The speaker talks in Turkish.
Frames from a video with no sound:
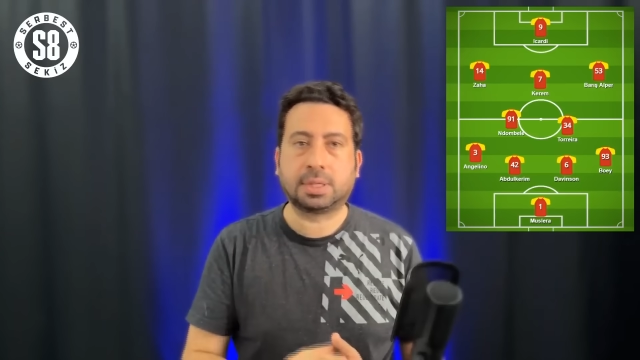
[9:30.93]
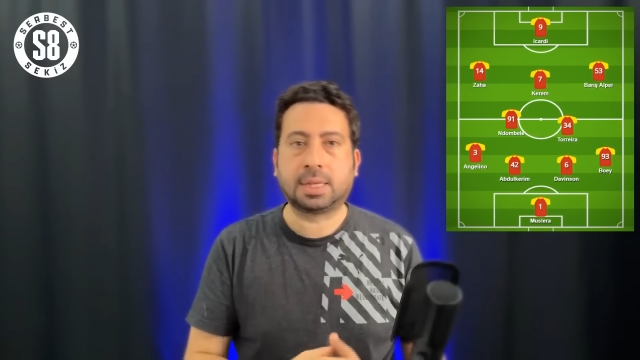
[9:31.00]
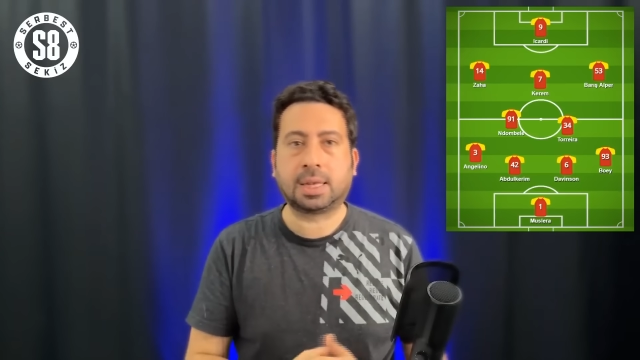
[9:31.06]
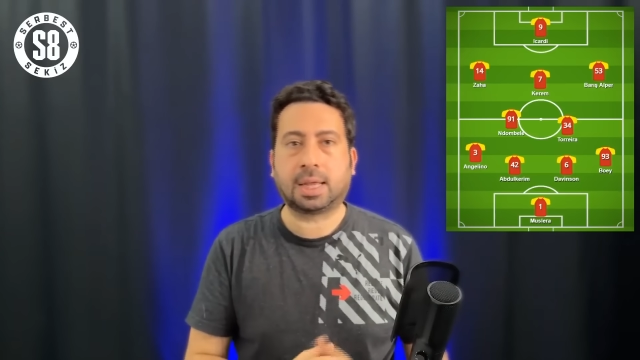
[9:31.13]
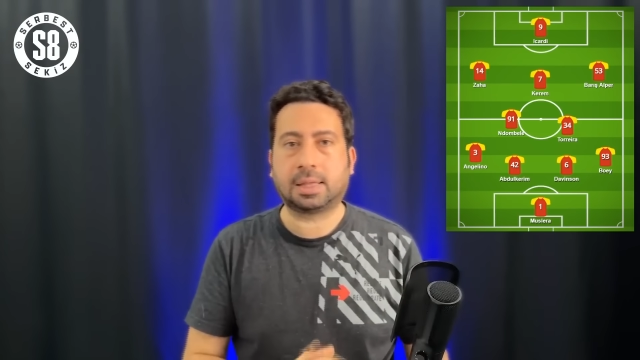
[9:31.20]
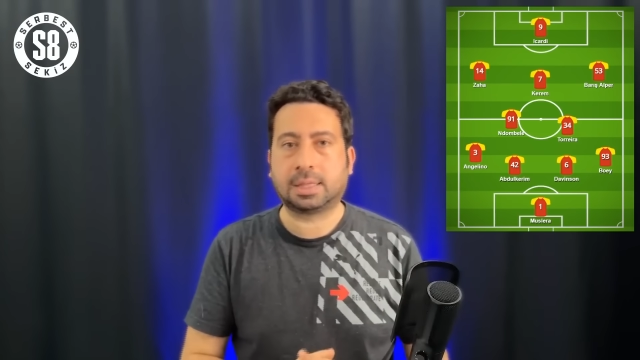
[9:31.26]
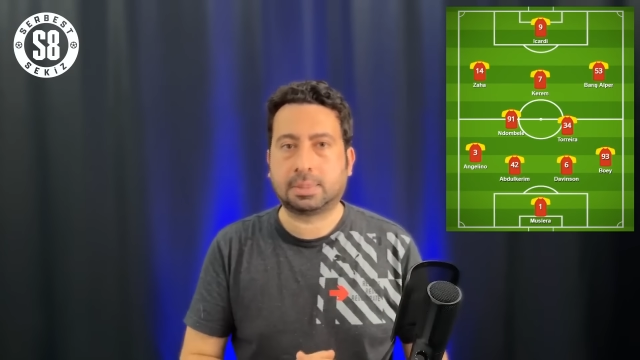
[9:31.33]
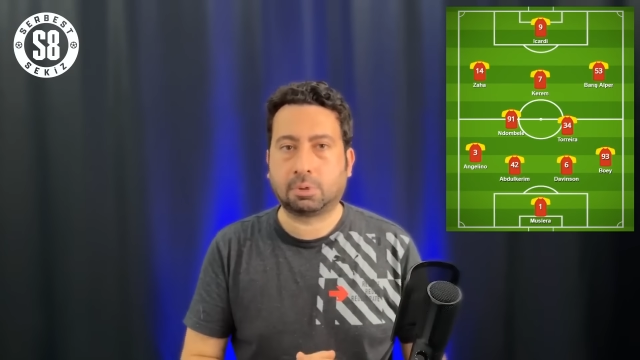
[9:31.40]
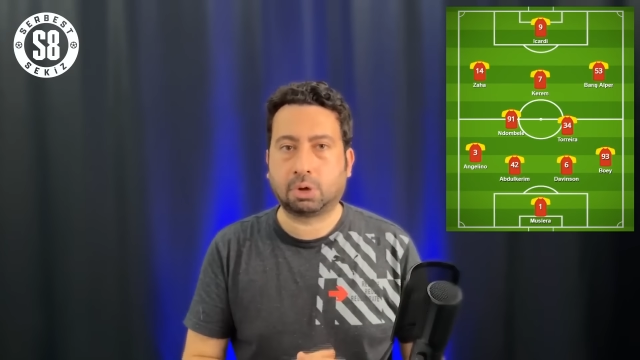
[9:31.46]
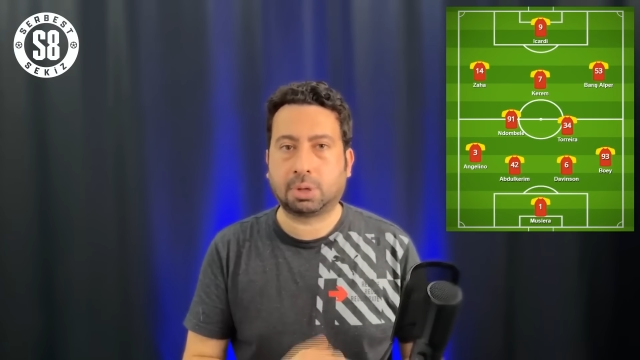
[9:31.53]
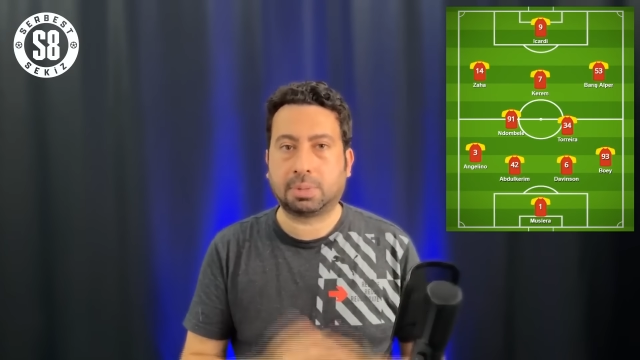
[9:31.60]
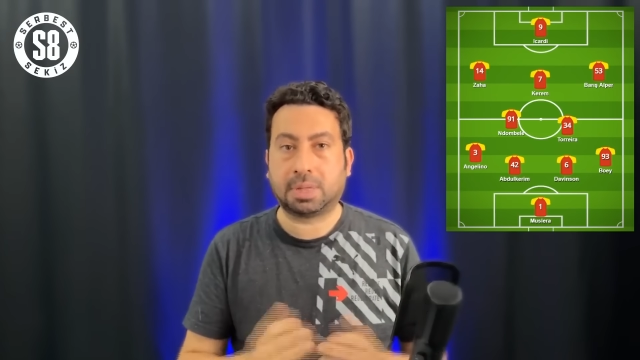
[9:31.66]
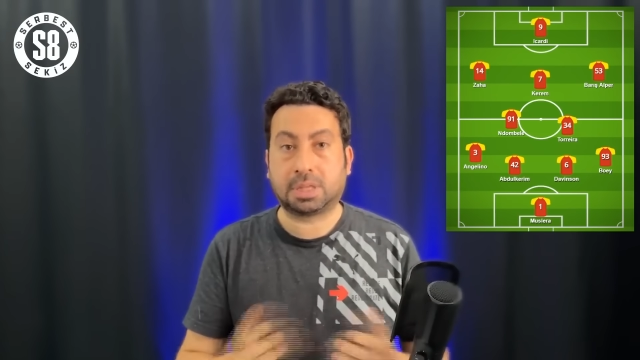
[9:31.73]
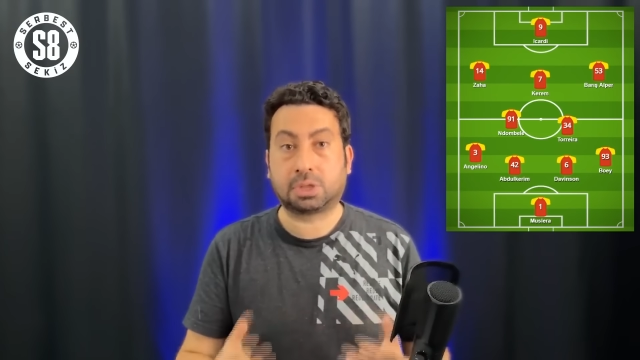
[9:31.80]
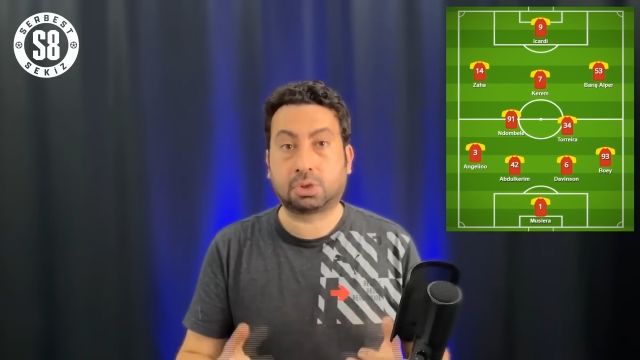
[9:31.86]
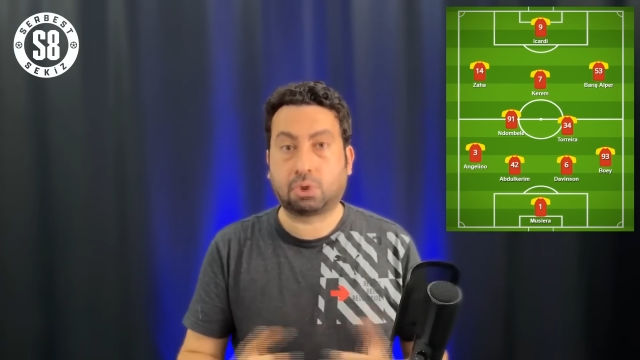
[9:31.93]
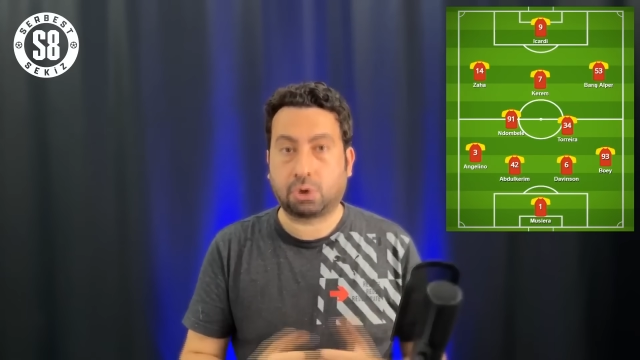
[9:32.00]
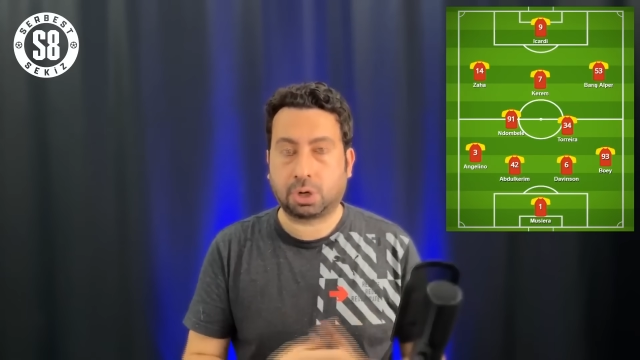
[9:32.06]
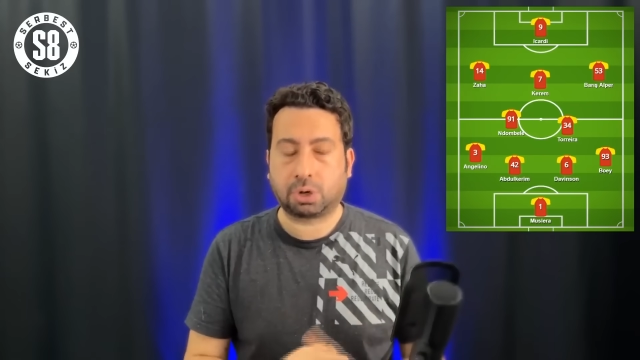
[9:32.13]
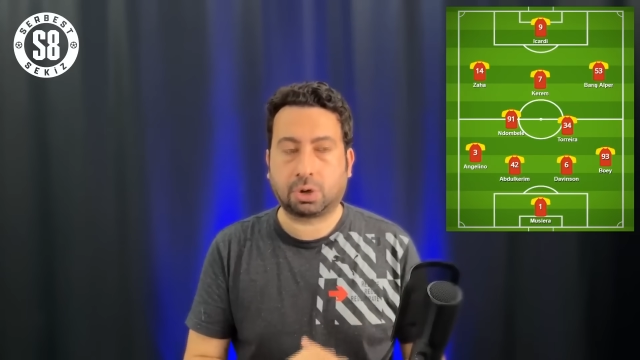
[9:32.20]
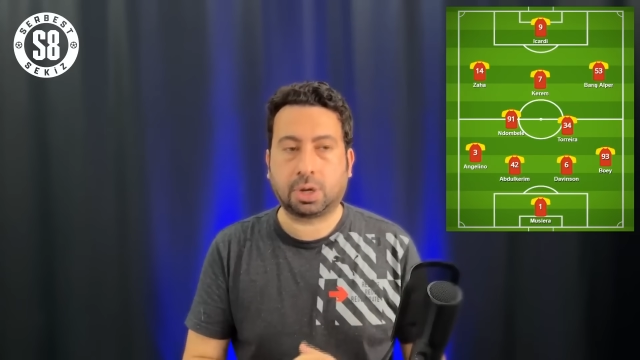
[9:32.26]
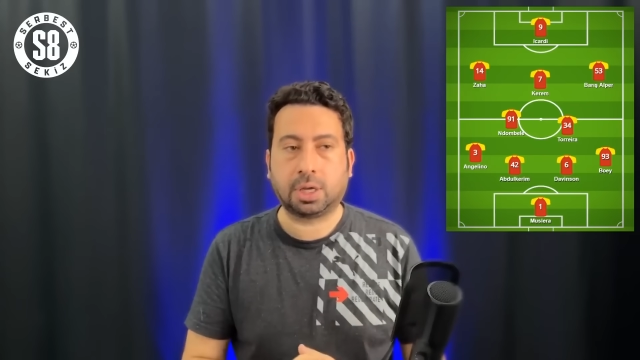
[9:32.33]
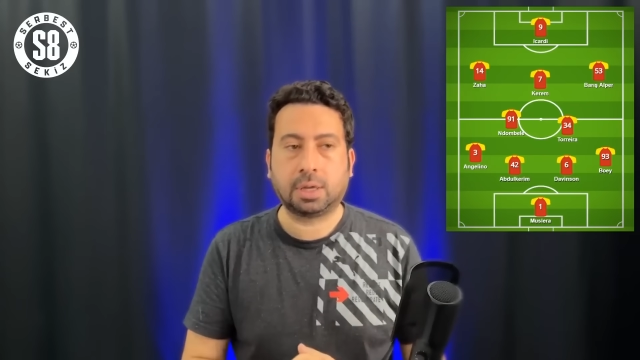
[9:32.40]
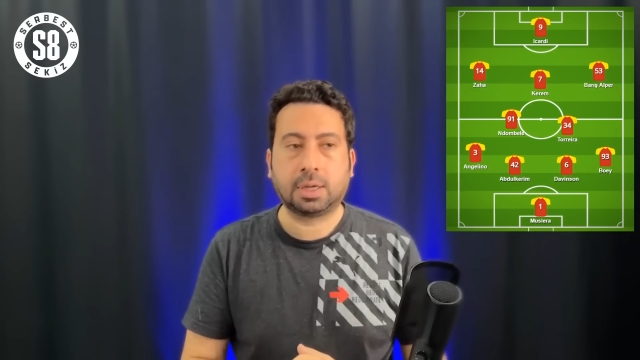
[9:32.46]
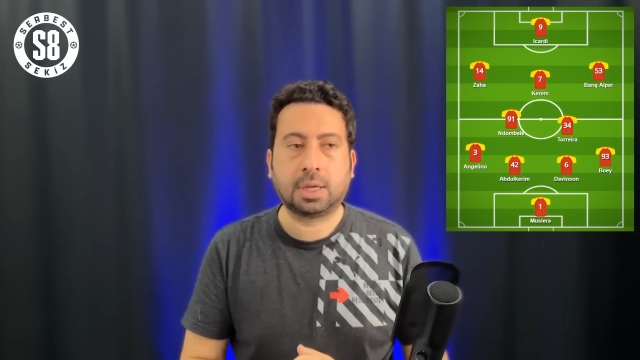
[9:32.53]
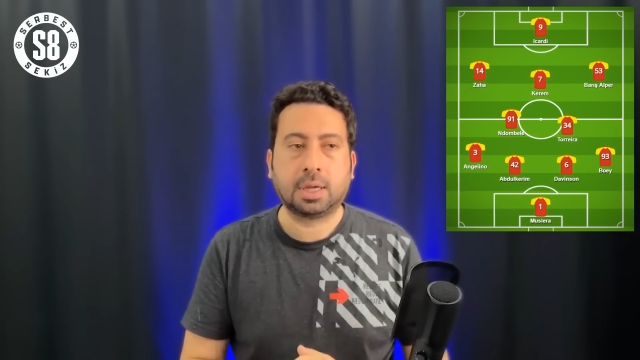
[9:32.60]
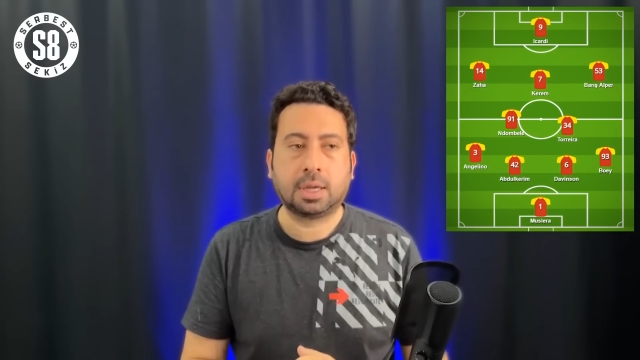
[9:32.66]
dinlendirme olabilir skora göre.